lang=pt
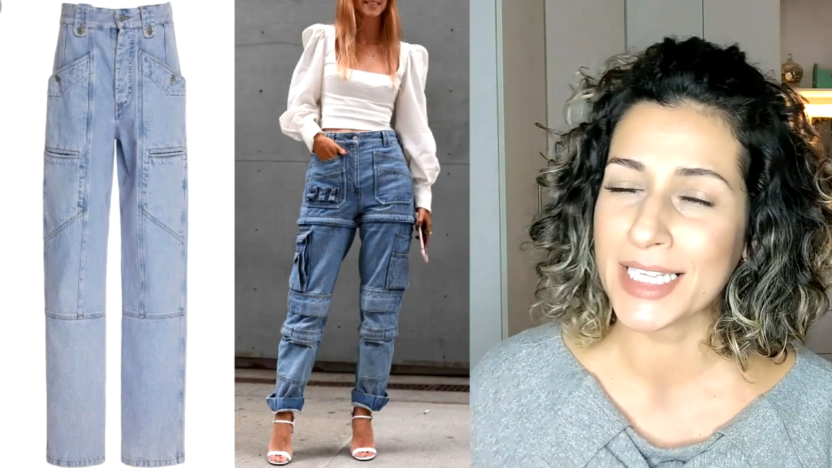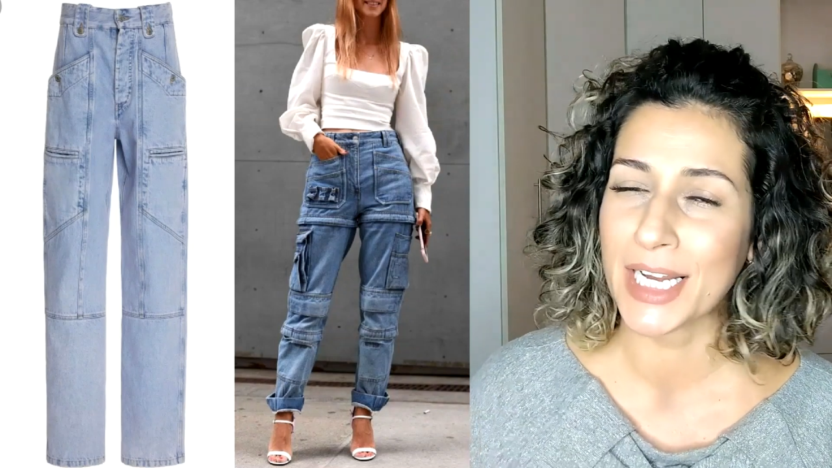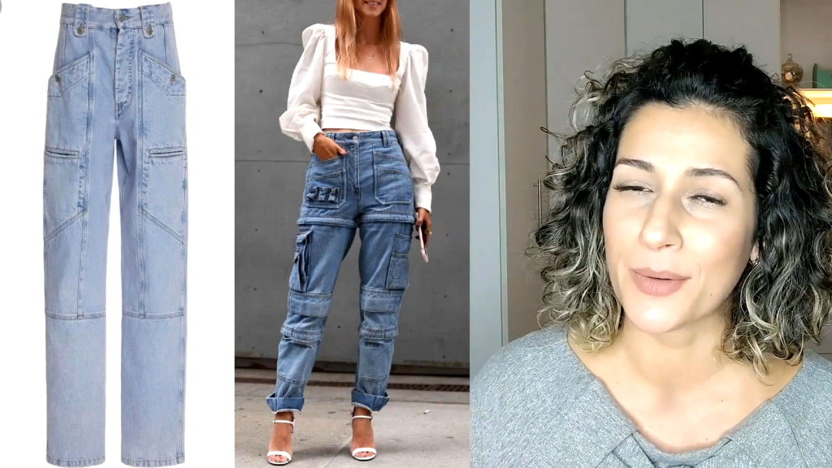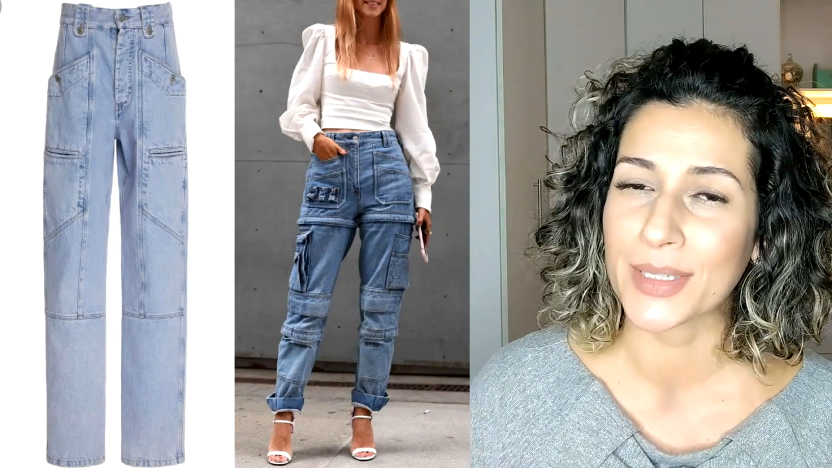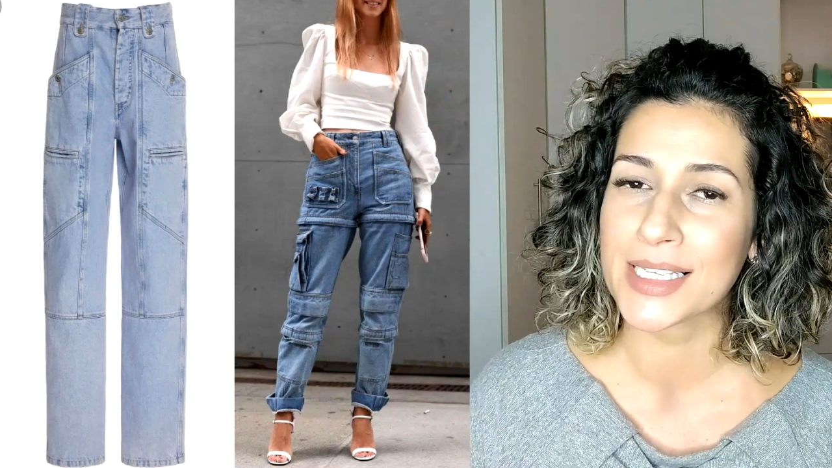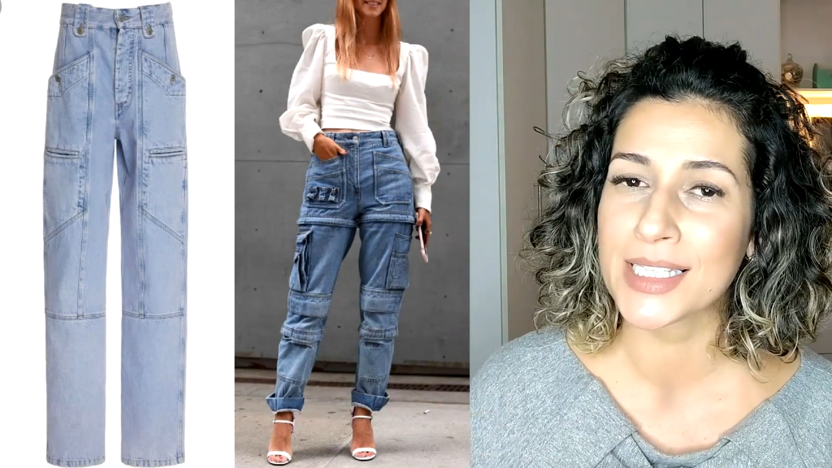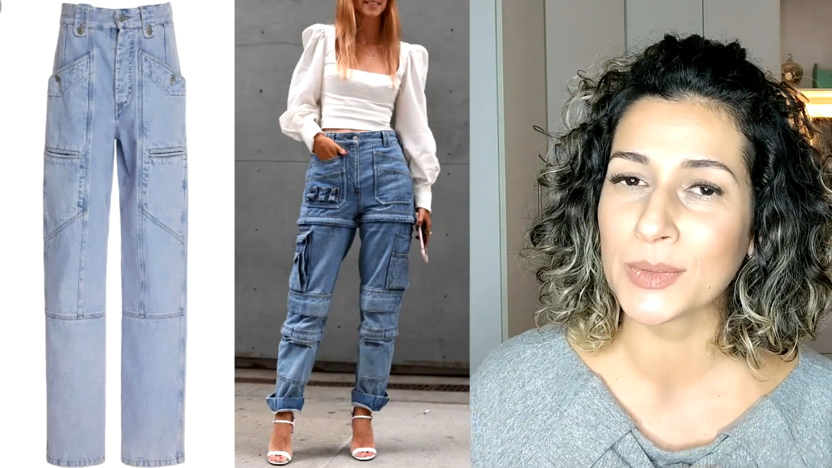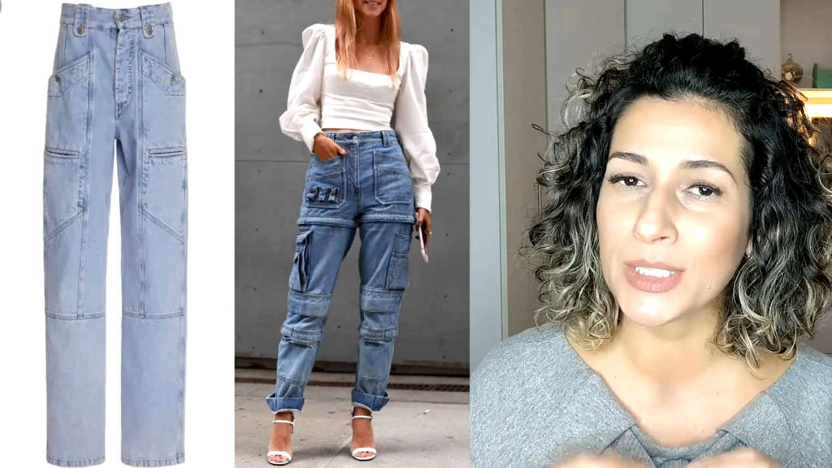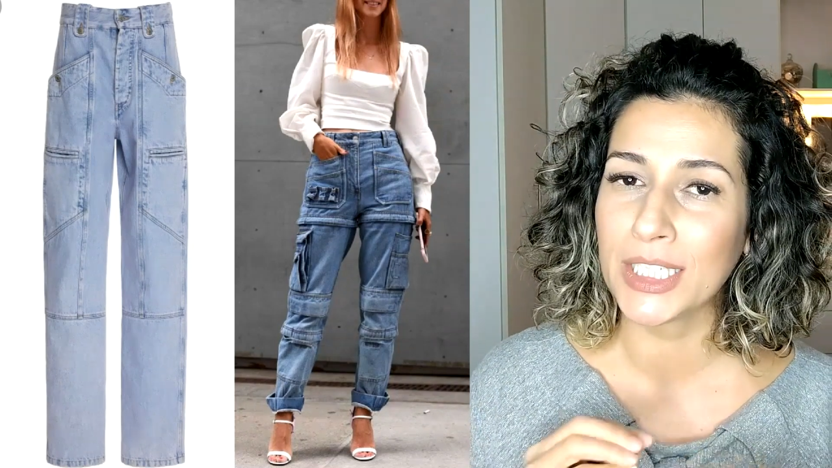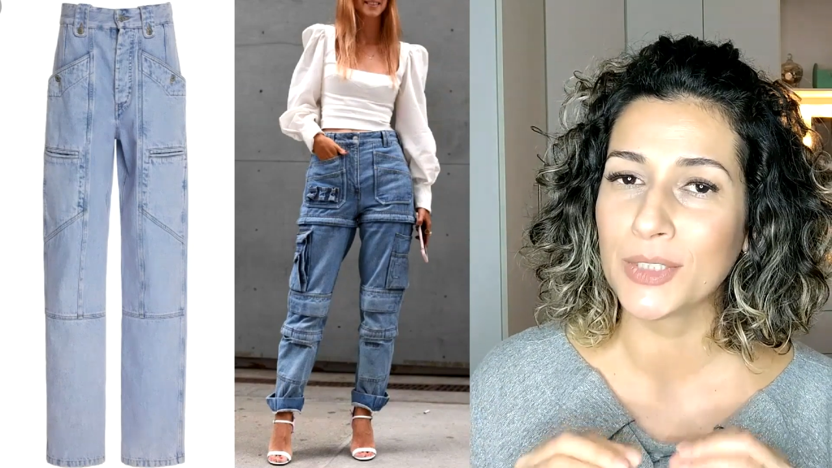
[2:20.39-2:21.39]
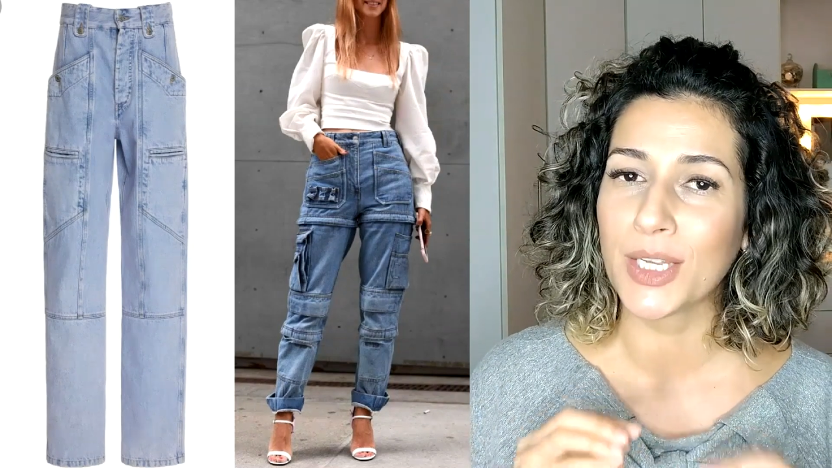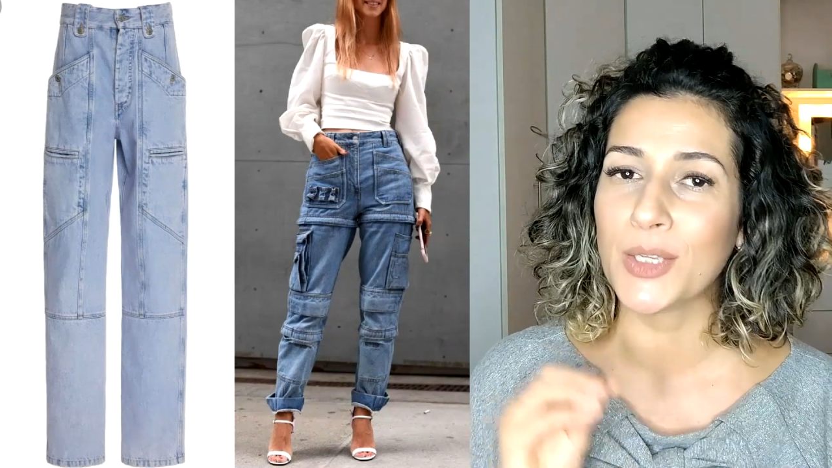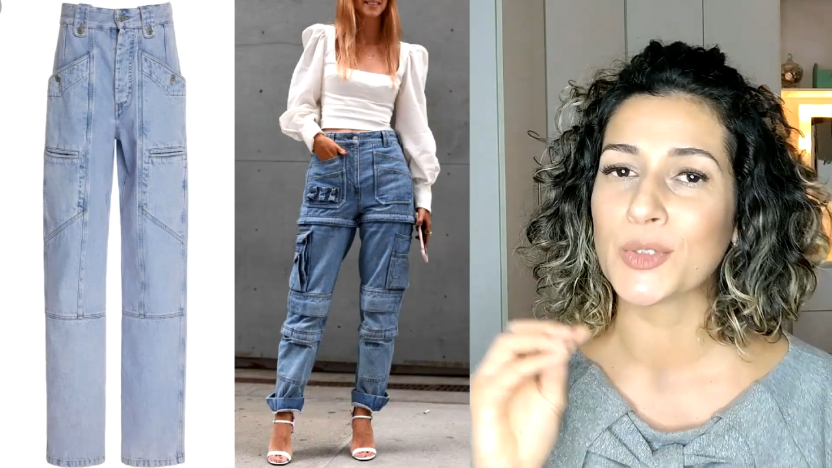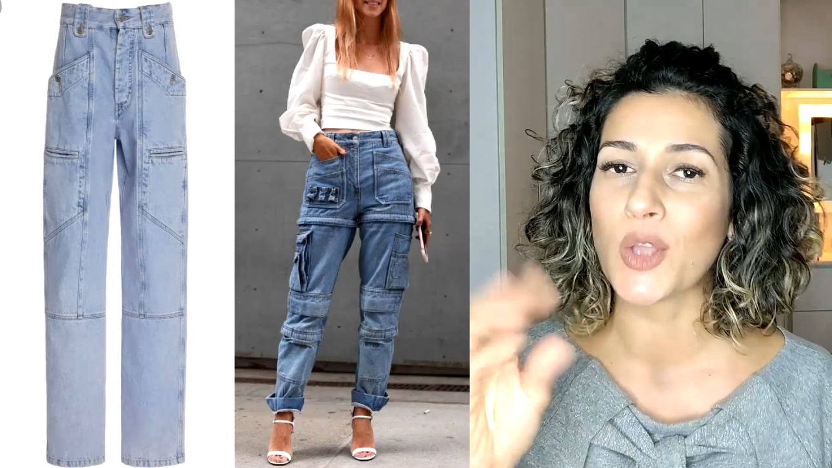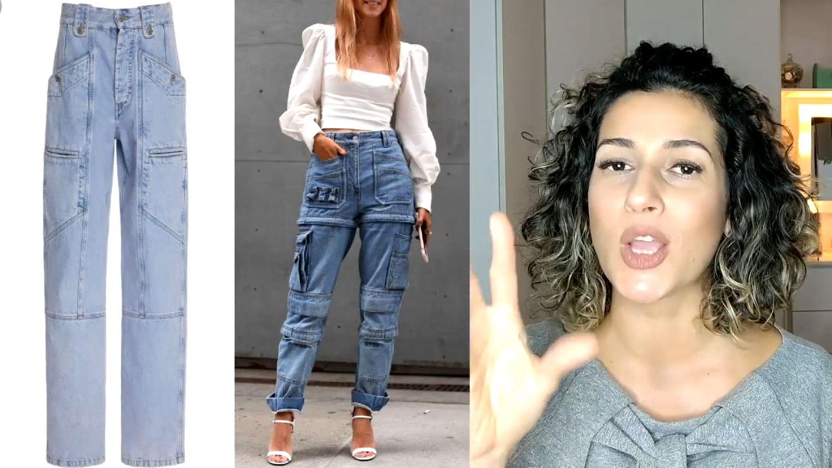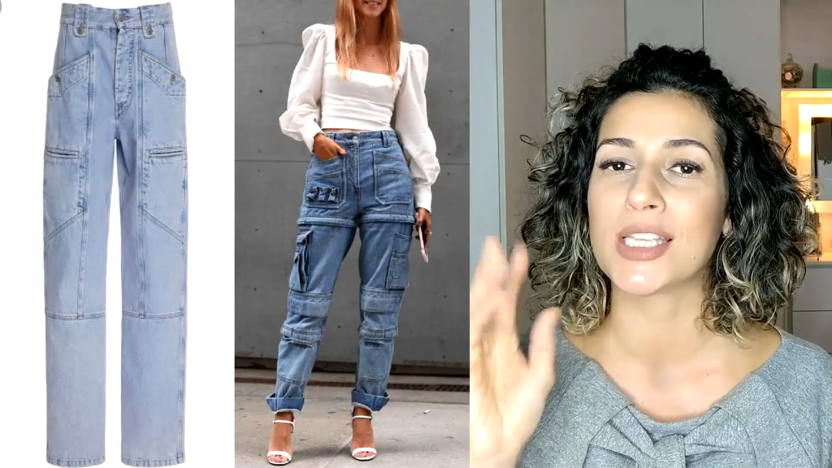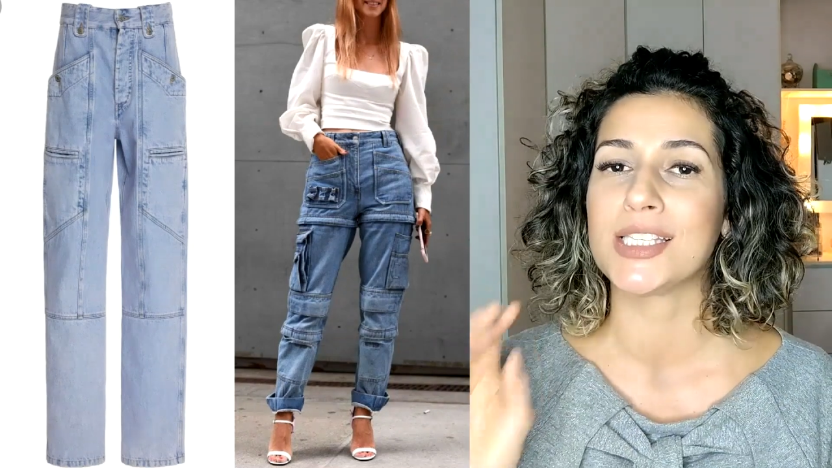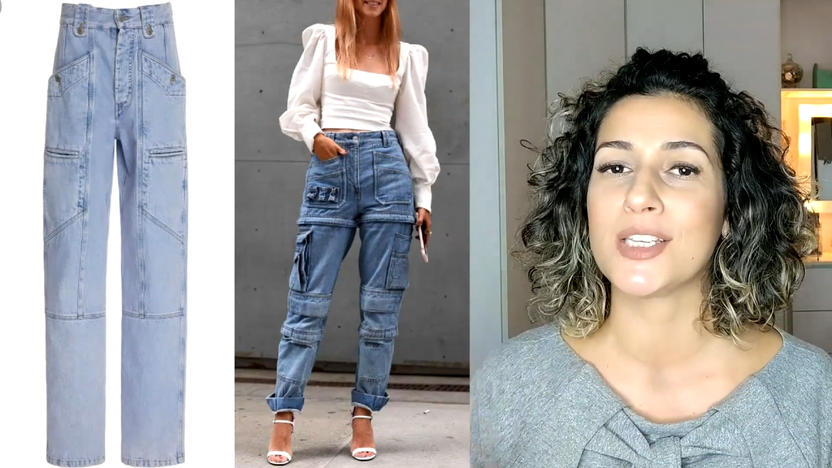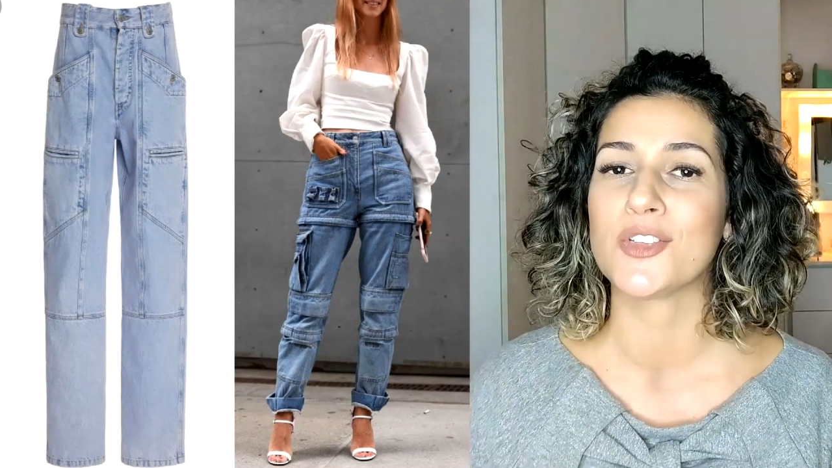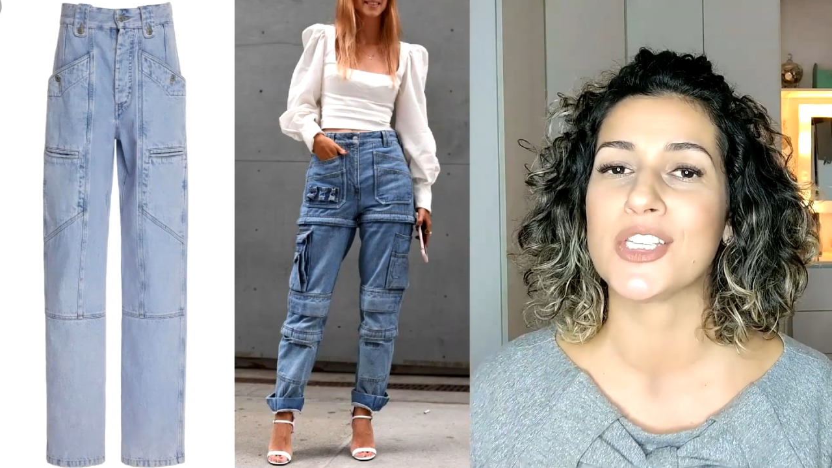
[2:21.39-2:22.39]
Não, elas estão dando aí um
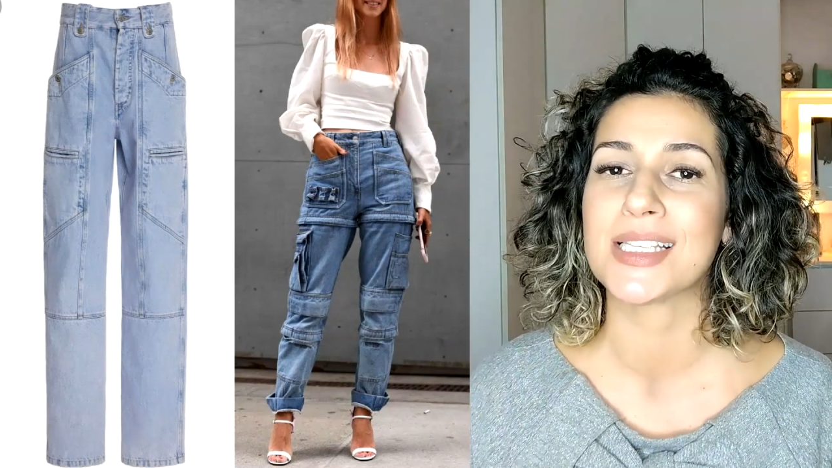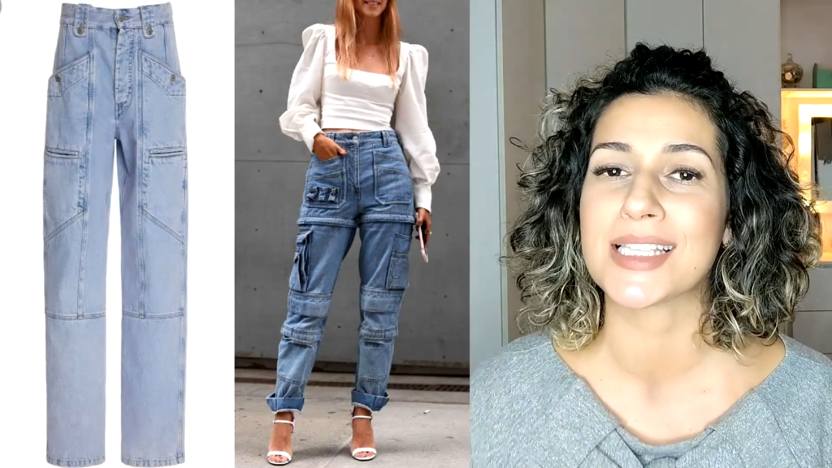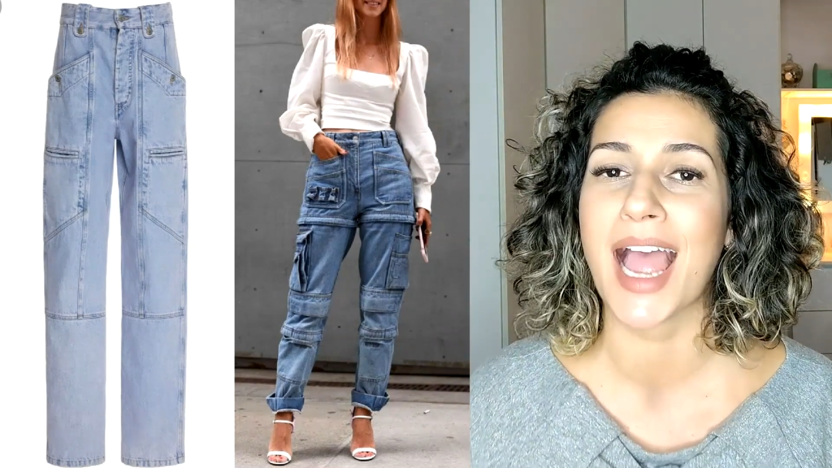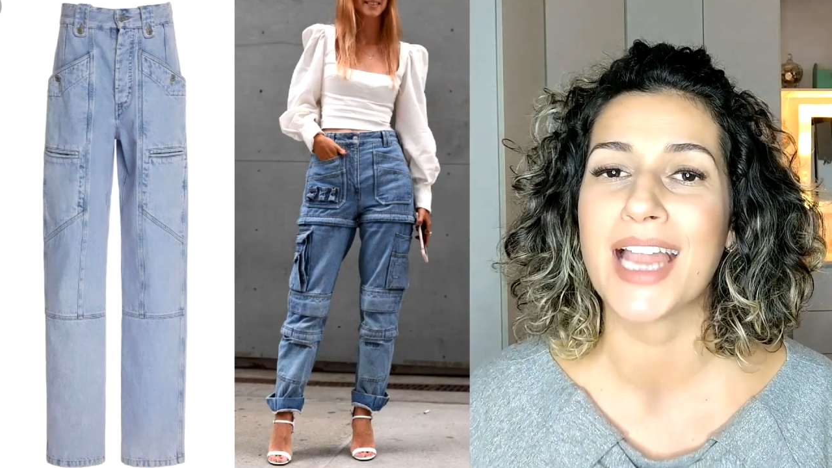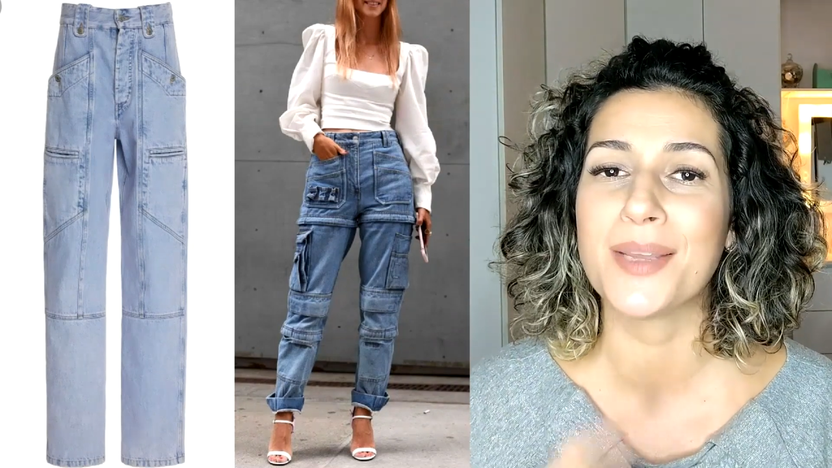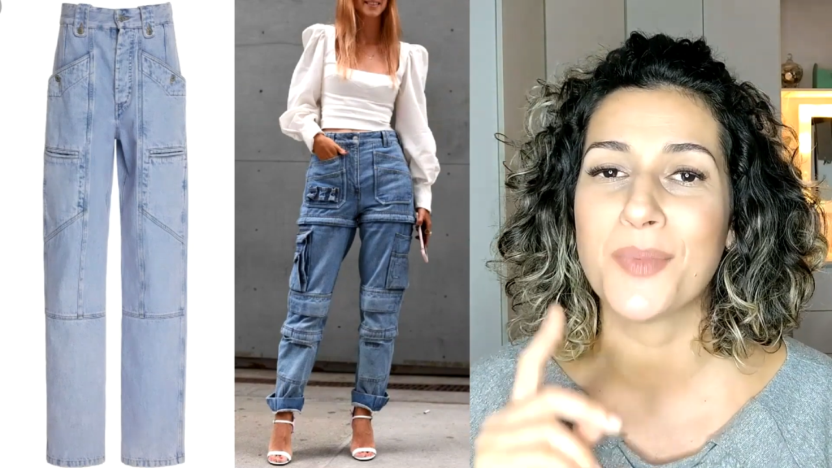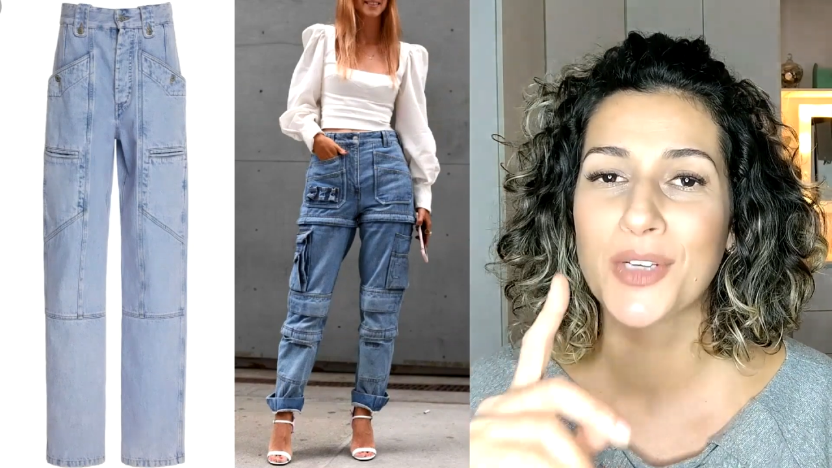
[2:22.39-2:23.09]
toquezinho de styling,